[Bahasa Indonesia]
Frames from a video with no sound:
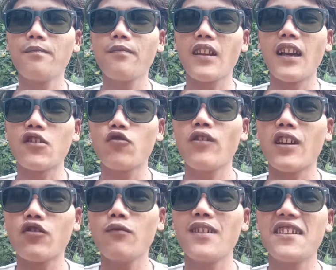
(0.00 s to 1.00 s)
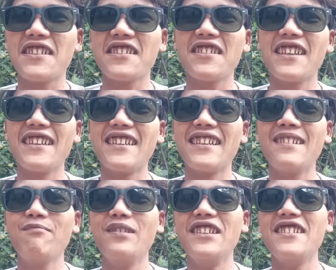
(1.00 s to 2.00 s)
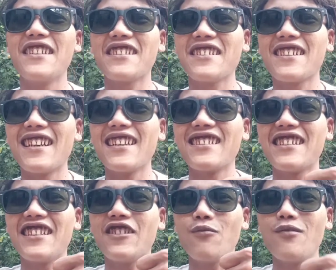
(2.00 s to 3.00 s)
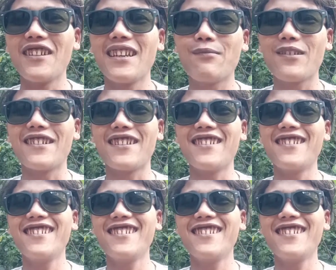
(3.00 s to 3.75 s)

gak su gak su biar reaction kayak ya bini reaction ke orang tiktok punya brother